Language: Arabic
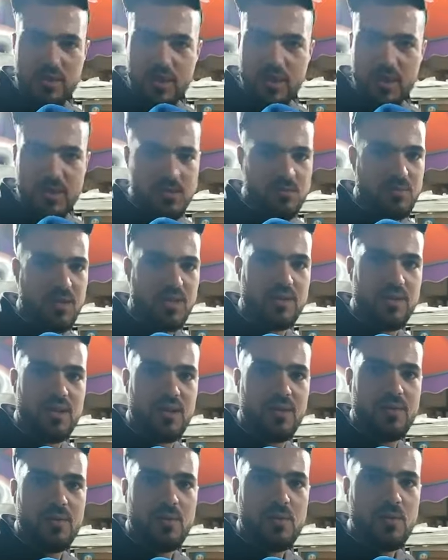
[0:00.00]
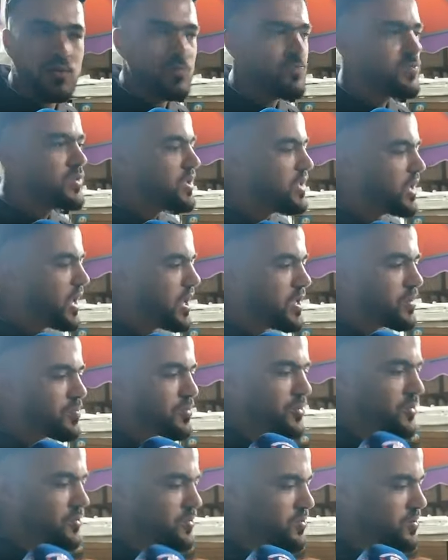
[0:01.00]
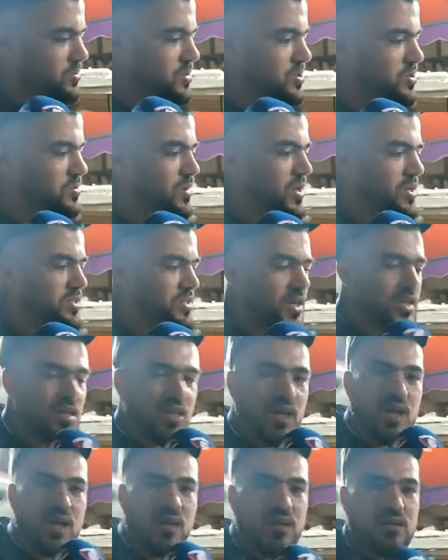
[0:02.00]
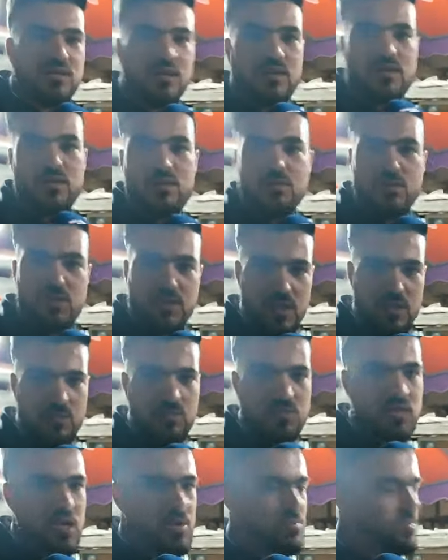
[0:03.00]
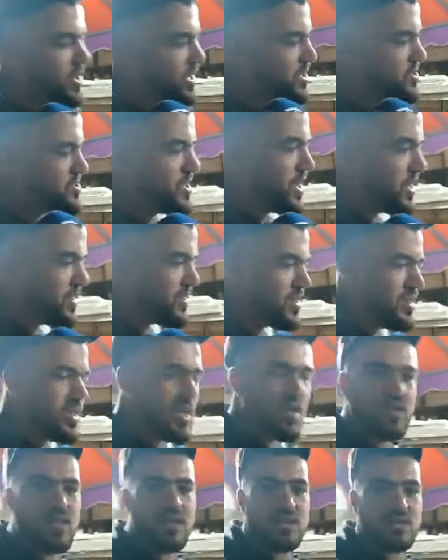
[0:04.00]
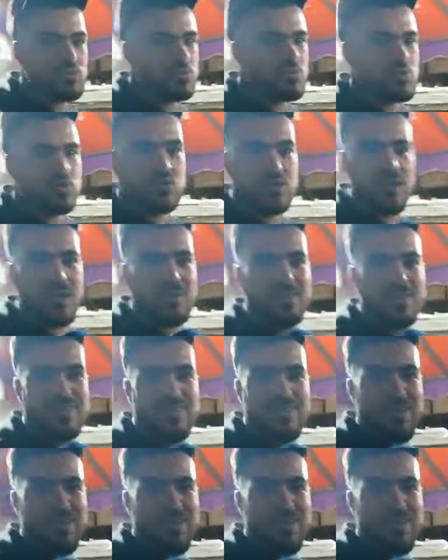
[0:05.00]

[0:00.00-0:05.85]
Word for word: انا ديري لي 7 دراهم اي برودوي تمشي شي بلاصه غتلقاه مثلا بثمن غتجي عندي تلقاه ناقص بجوج دراهم